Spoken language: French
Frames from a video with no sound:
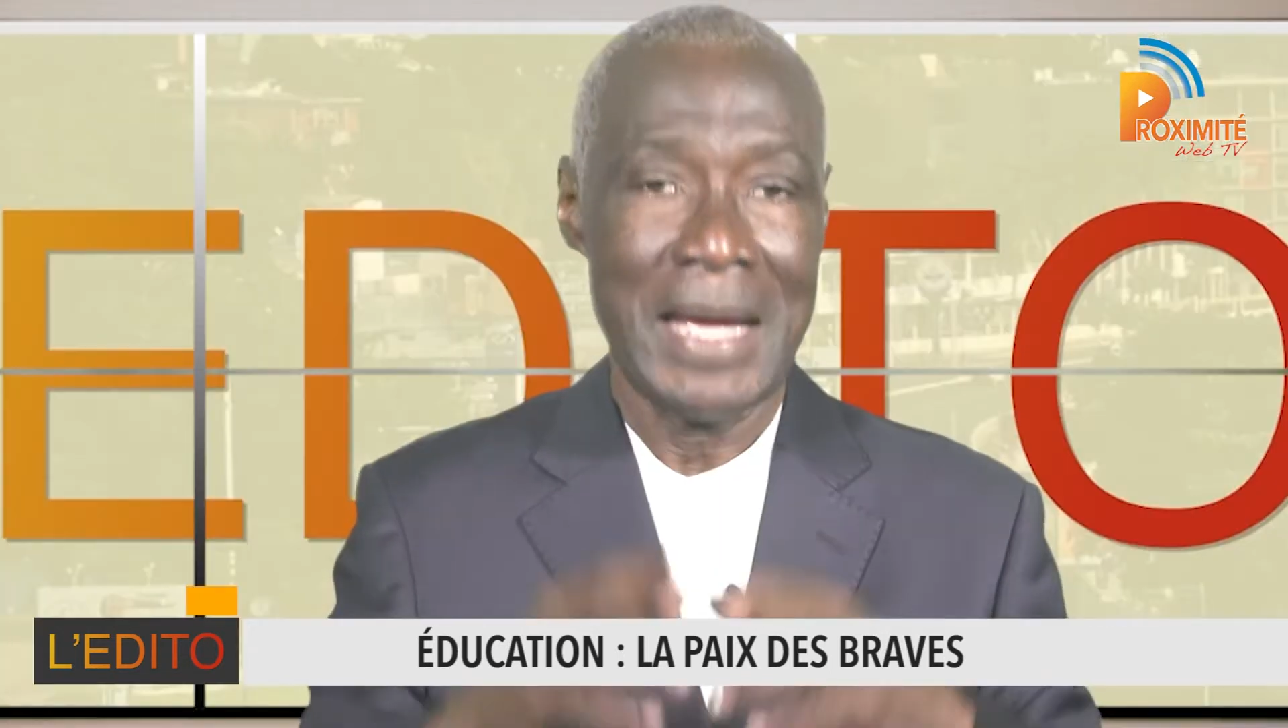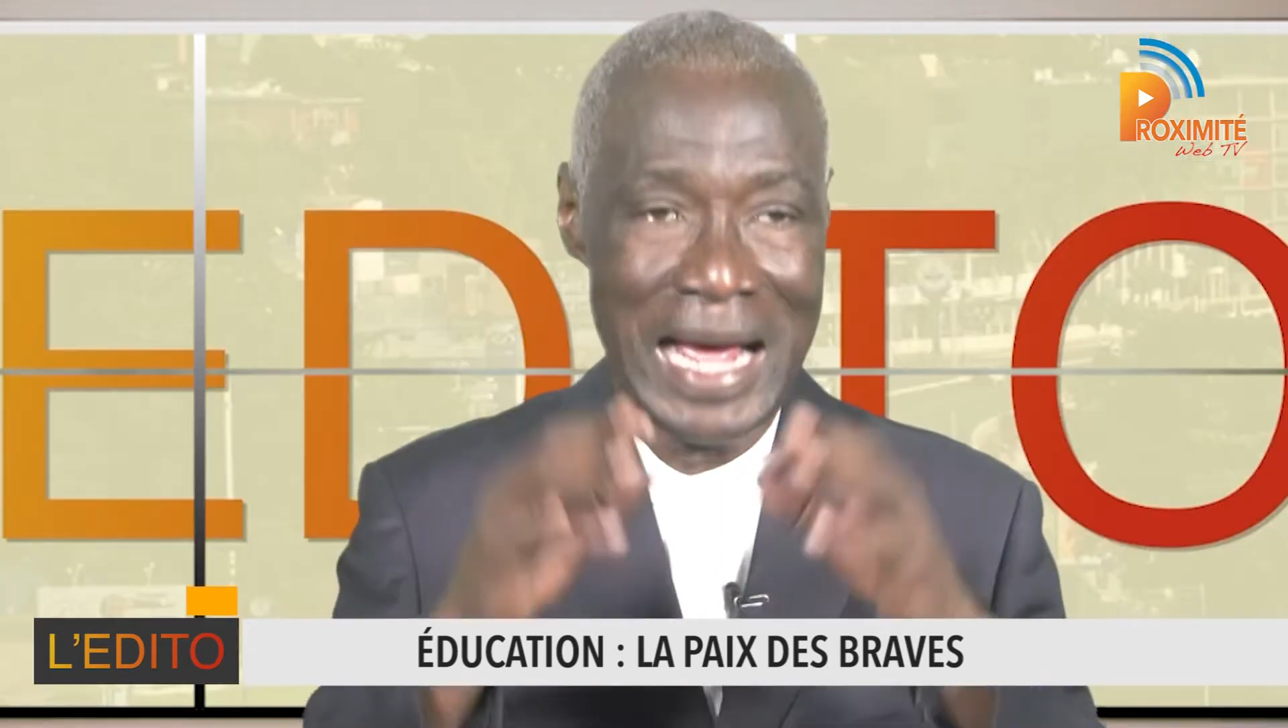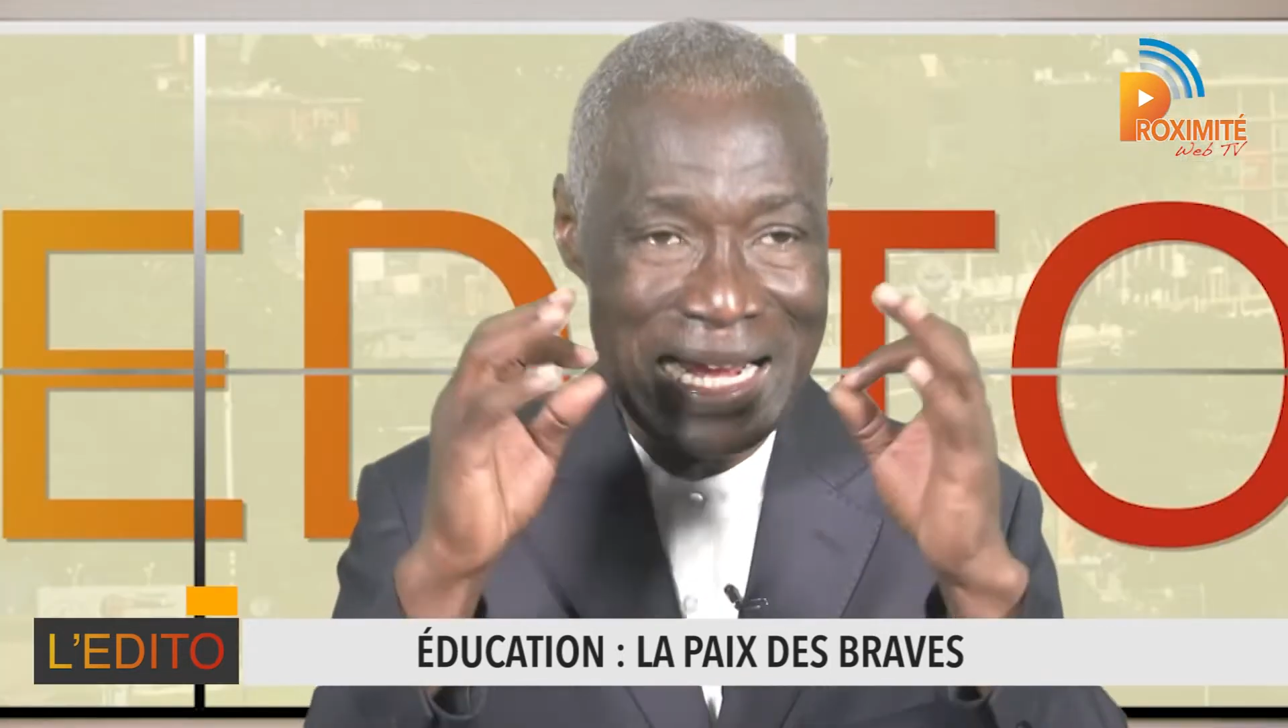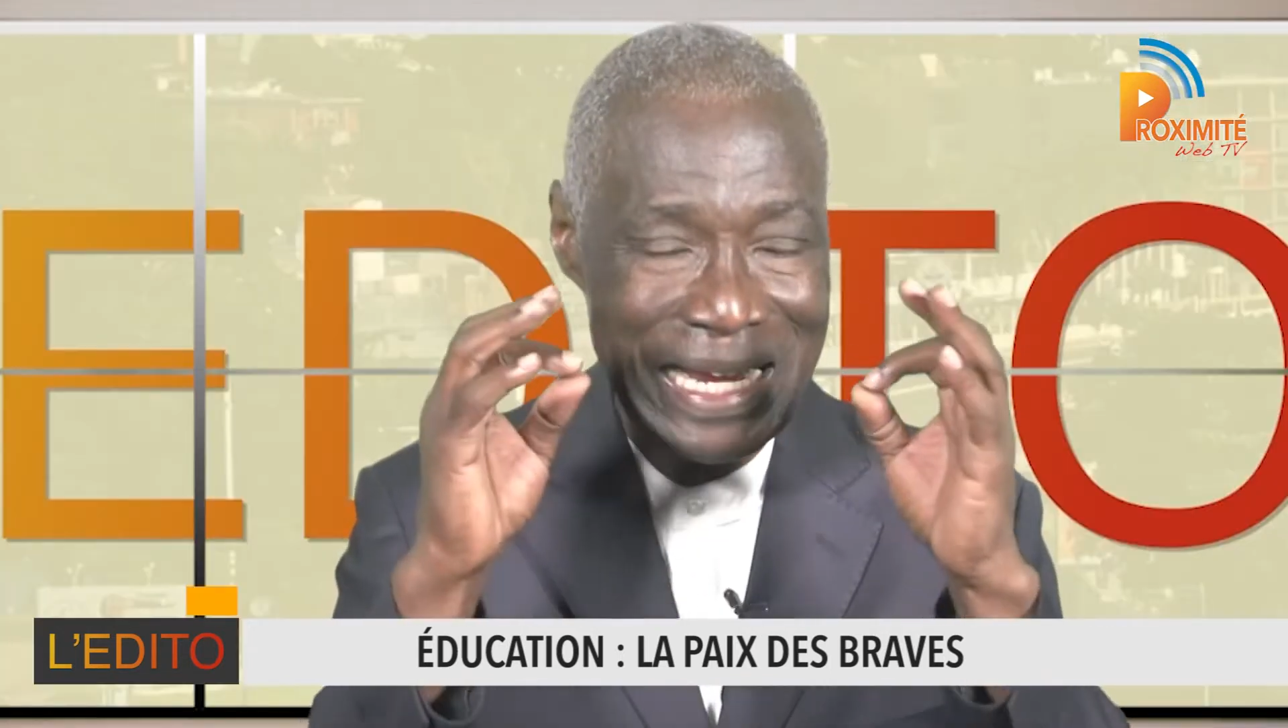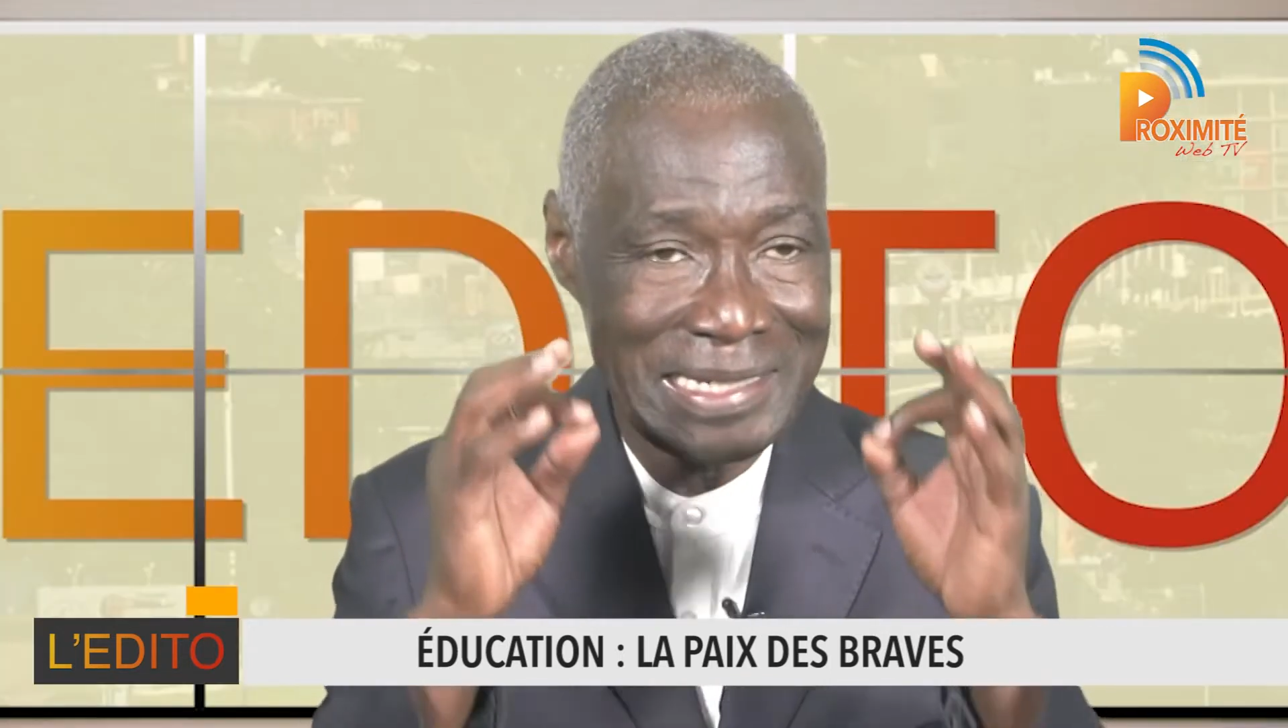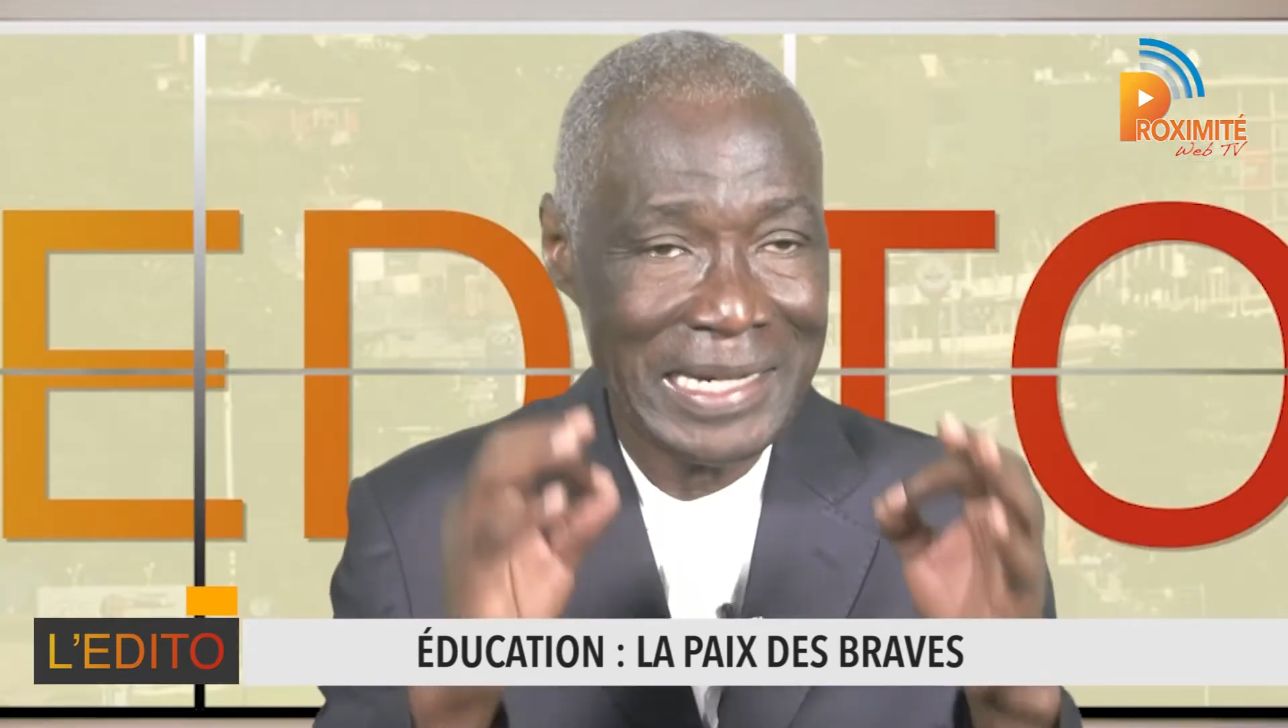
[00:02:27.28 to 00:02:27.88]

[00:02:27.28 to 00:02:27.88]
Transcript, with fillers: à la